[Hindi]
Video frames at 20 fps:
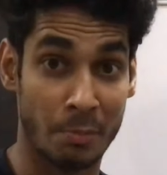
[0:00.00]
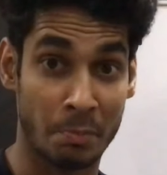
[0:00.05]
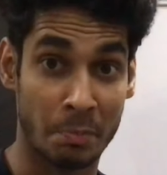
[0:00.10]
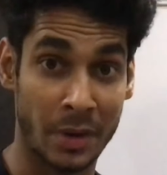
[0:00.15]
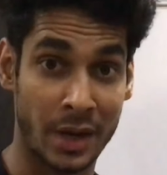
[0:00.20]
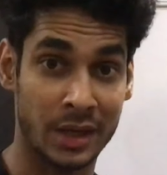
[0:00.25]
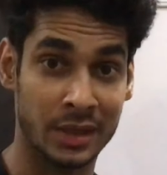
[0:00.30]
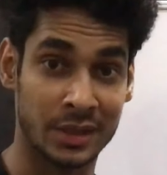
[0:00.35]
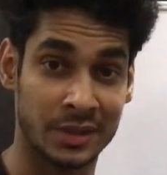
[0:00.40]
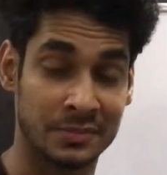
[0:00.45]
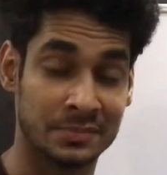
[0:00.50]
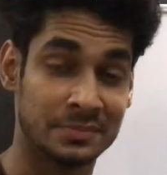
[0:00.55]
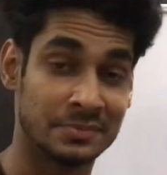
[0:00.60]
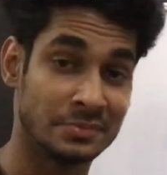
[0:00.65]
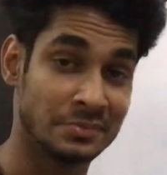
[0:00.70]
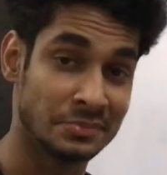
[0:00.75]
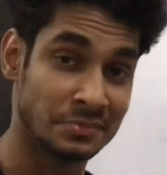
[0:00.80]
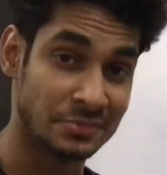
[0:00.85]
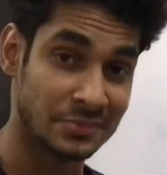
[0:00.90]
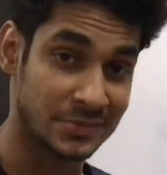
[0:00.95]
पानी
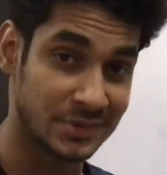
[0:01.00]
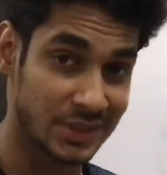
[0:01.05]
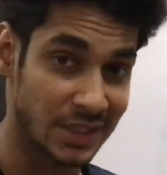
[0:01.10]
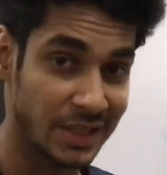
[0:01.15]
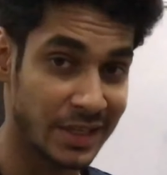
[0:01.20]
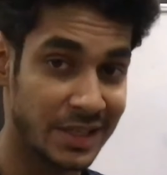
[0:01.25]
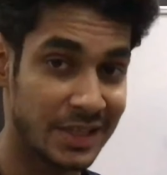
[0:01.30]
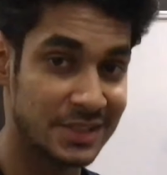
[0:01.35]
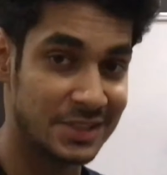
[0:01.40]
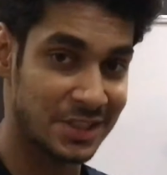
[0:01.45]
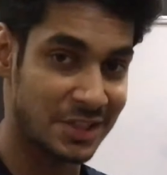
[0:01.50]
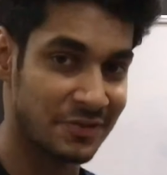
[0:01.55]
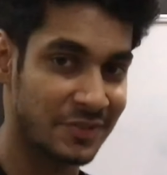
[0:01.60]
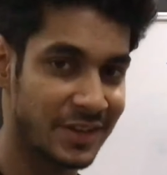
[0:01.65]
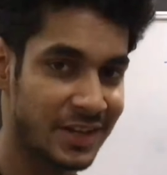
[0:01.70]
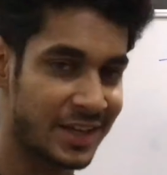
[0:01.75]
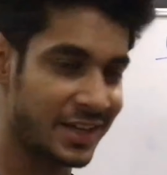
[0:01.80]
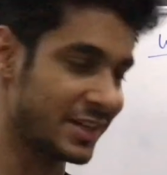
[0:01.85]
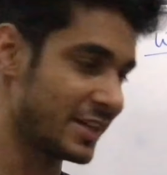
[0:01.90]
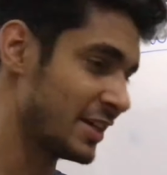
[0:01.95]
जल ही
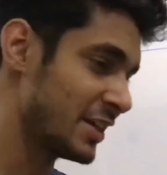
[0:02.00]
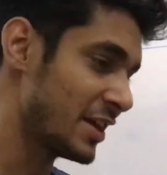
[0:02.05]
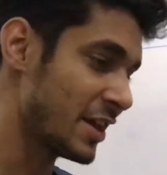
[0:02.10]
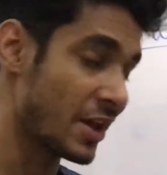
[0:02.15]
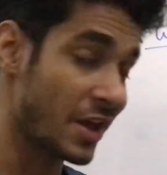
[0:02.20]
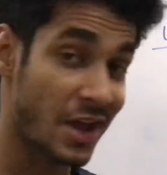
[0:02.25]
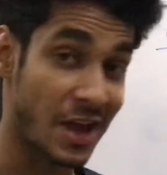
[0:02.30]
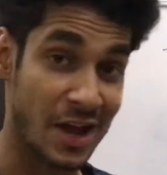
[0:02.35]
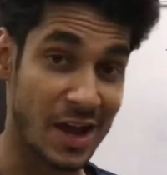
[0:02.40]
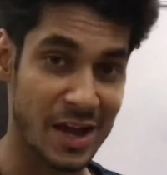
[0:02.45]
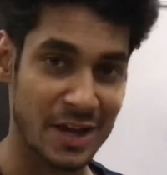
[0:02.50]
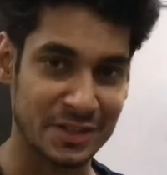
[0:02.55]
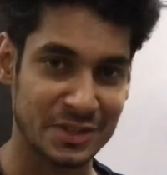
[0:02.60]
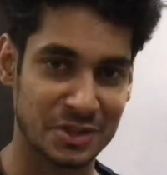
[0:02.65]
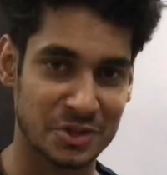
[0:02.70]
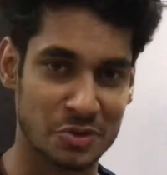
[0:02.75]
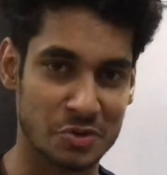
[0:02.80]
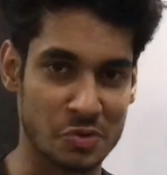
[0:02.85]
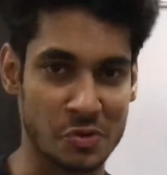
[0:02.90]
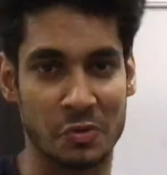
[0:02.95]
जीवन है एस
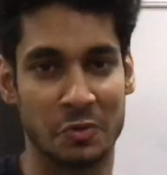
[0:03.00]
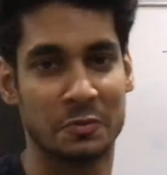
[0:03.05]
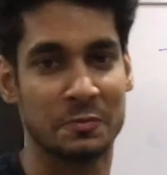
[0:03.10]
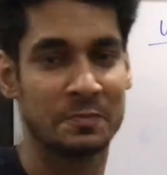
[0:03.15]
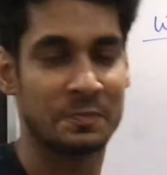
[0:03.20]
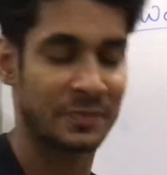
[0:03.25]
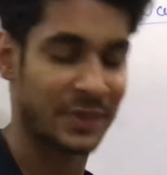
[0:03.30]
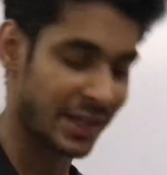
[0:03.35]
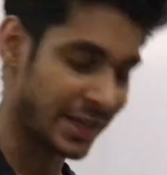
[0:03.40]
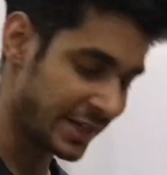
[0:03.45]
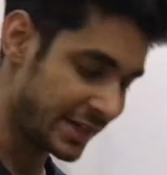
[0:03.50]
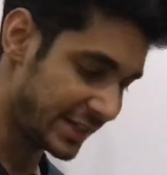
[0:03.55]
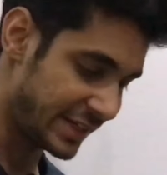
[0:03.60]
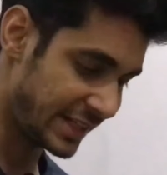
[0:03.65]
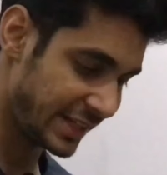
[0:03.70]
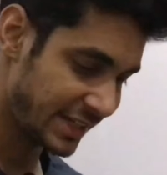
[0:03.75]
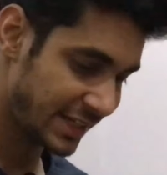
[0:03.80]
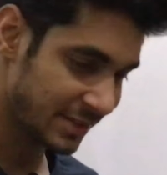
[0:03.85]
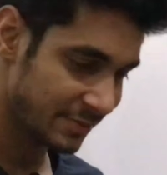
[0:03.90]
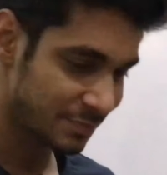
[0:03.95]
टू ओ
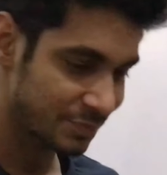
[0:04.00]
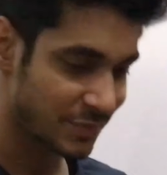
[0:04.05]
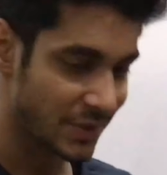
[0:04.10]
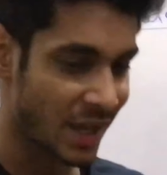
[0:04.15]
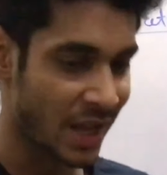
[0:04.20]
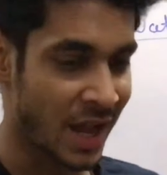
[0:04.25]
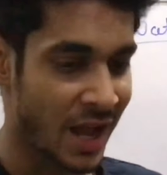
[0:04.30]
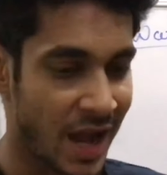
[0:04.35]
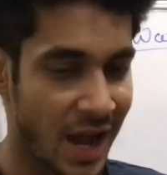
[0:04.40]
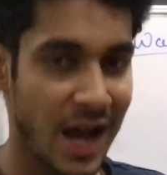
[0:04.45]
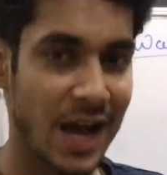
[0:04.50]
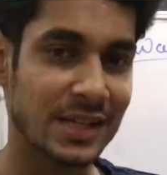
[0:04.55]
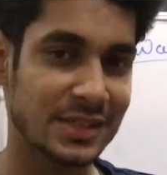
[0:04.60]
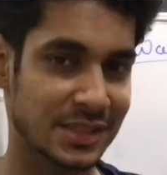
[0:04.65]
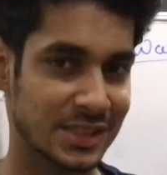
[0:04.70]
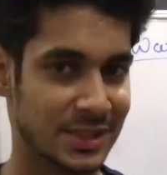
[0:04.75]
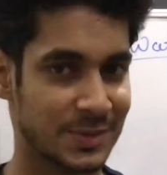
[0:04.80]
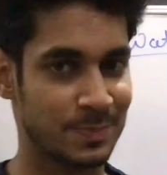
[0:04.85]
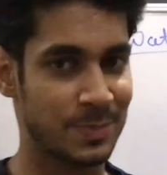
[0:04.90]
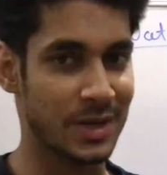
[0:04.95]
ठीक है आज
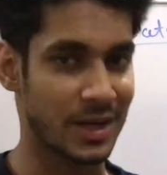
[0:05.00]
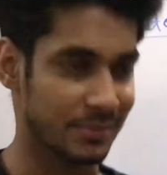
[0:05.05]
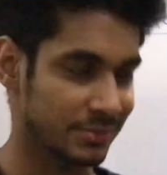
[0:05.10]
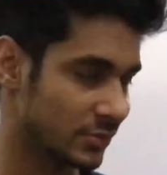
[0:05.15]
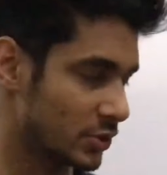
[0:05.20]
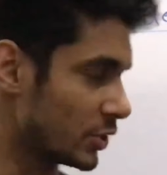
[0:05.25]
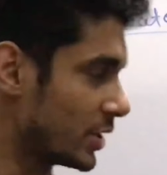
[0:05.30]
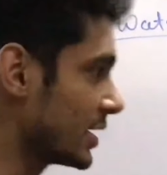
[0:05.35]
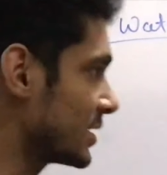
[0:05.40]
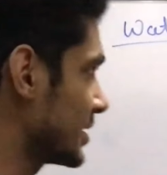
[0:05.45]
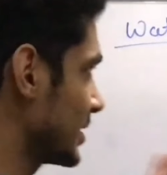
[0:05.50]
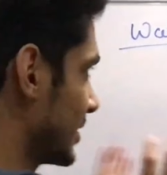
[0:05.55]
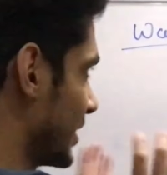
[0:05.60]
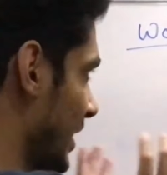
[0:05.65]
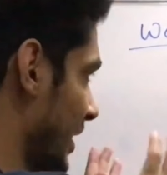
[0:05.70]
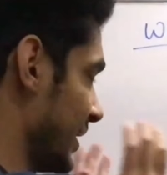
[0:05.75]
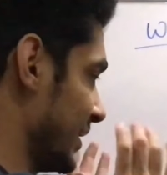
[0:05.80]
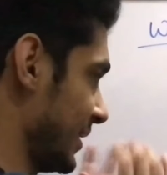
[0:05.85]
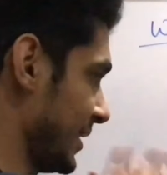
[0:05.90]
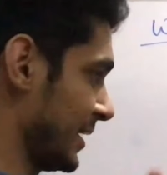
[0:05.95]
इस पर हम थोड़ा सा
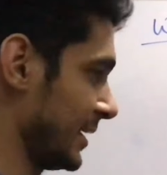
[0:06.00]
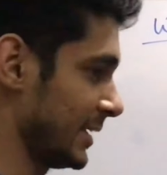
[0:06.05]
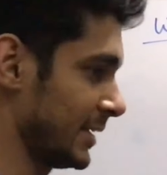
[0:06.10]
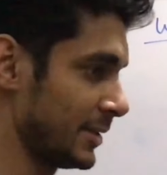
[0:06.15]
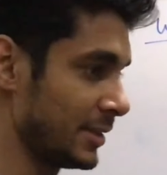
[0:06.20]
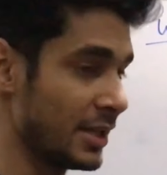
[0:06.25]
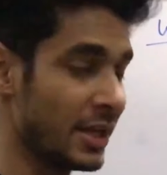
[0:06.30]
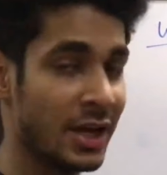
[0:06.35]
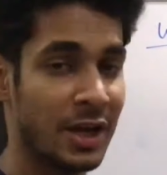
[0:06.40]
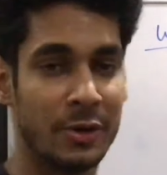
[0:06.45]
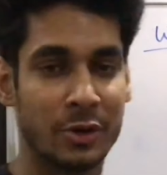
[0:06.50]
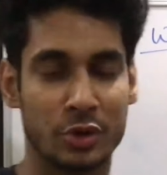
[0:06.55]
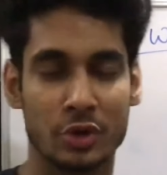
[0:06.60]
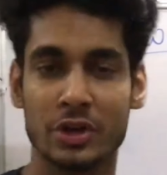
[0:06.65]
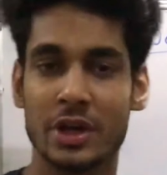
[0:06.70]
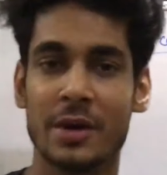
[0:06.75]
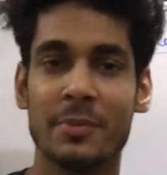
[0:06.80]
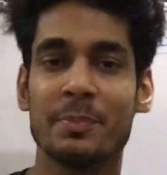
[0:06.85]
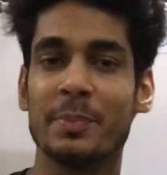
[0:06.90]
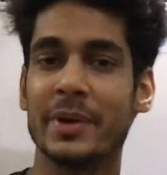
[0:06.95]
ध्यान देंगे
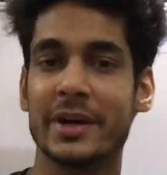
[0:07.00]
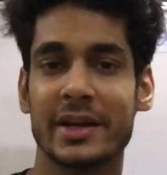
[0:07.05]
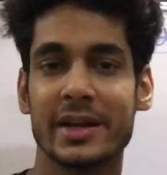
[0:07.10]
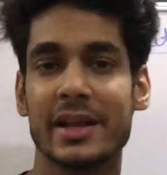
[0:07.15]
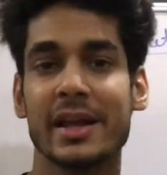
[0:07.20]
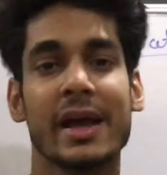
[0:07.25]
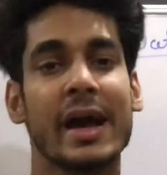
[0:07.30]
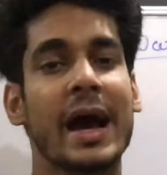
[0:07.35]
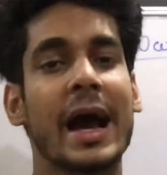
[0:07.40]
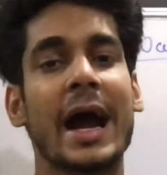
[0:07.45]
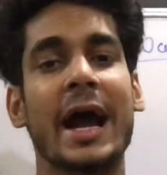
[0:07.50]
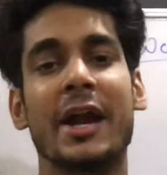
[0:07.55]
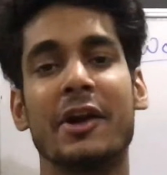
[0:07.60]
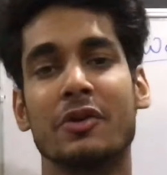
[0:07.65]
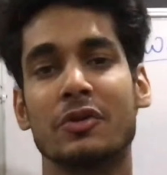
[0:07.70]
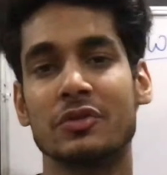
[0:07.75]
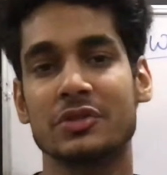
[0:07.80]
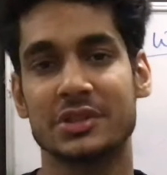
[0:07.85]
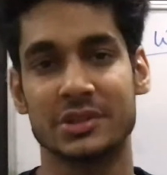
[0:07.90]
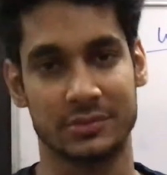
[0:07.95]
क्योंकि हम पढ़ रहे हैं
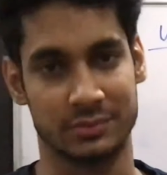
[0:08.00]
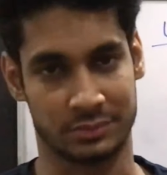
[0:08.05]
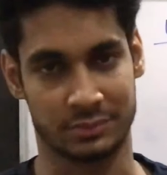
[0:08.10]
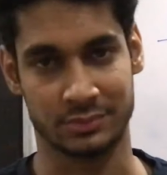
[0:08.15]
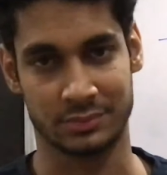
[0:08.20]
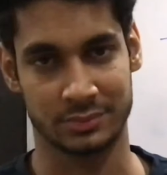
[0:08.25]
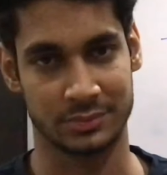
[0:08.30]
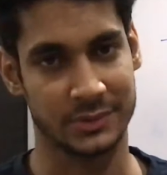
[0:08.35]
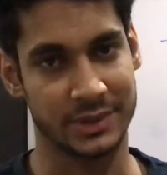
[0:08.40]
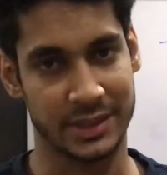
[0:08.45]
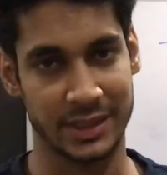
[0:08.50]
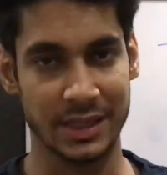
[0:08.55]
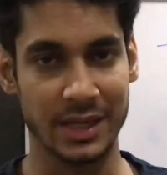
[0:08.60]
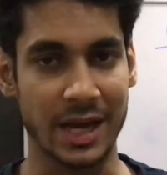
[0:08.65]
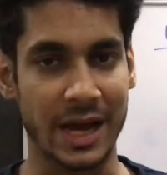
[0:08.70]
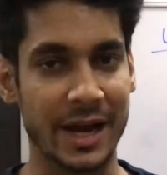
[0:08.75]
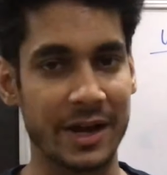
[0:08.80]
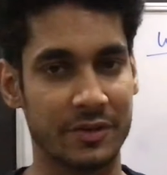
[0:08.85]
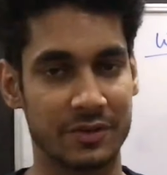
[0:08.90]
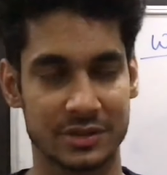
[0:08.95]
हाइड्रोजन ठीक है
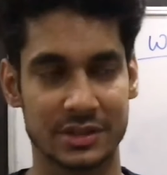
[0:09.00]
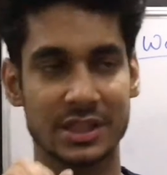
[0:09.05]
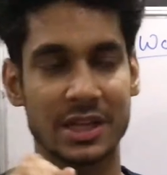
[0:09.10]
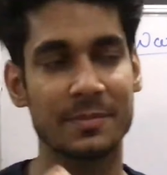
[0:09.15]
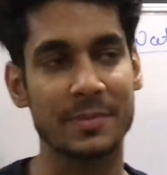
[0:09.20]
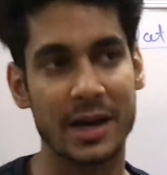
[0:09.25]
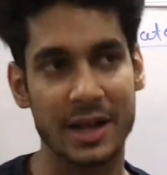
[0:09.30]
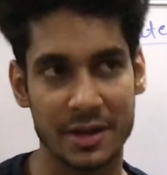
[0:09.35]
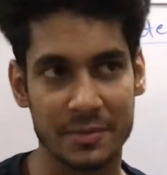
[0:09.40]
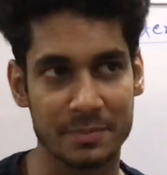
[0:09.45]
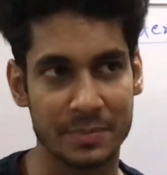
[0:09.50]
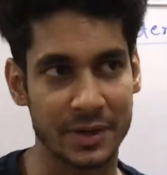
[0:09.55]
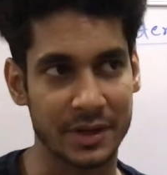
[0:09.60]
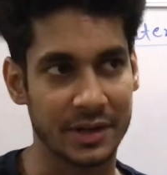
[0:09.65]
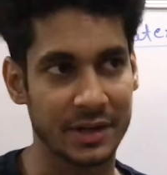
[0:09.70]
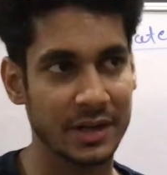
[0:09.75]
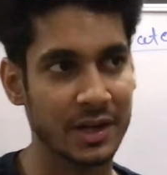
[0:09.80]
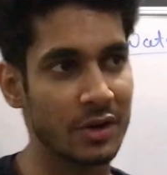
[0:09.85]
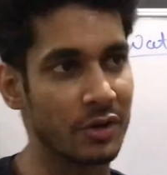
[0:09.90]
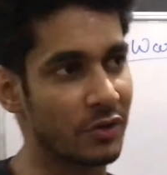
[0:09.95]
हाइड्रोजन के बारे में पढ़
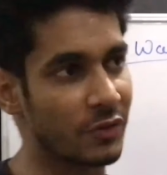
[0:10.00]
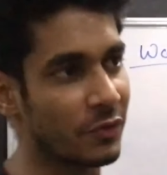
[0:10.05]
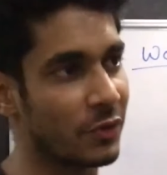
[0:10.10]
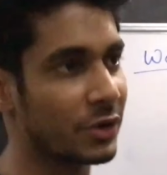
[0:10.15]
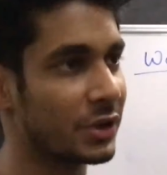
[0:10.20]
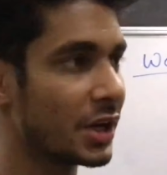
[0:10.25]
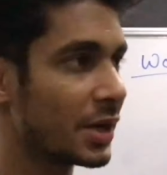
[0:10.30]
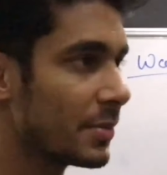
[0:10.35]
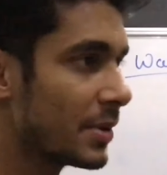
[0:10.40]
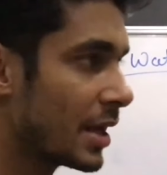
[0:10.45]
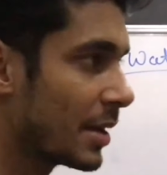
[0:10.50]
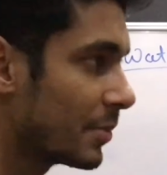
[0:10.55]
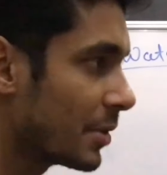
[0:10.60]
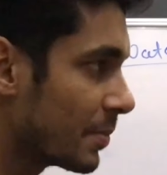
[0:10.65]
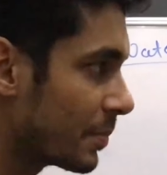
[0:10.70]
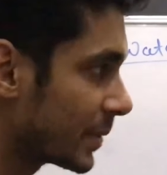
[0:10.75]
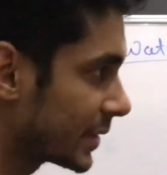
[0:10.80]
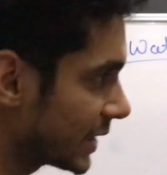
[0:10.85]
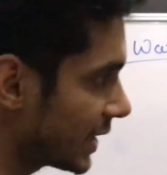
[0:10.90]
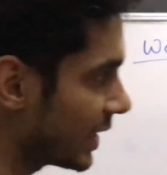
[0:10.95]
रहे हैं और वाटर में हमें
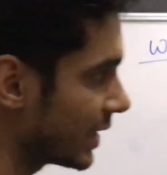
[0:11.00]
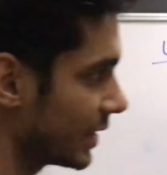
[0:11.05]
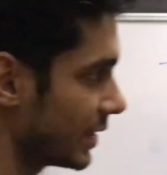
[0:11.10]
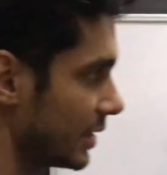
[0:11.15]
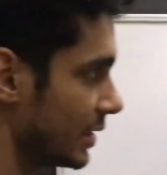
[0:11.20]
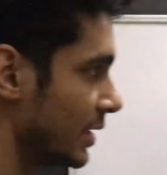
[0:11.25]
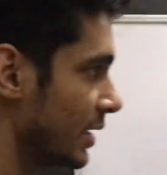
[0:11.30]
पता है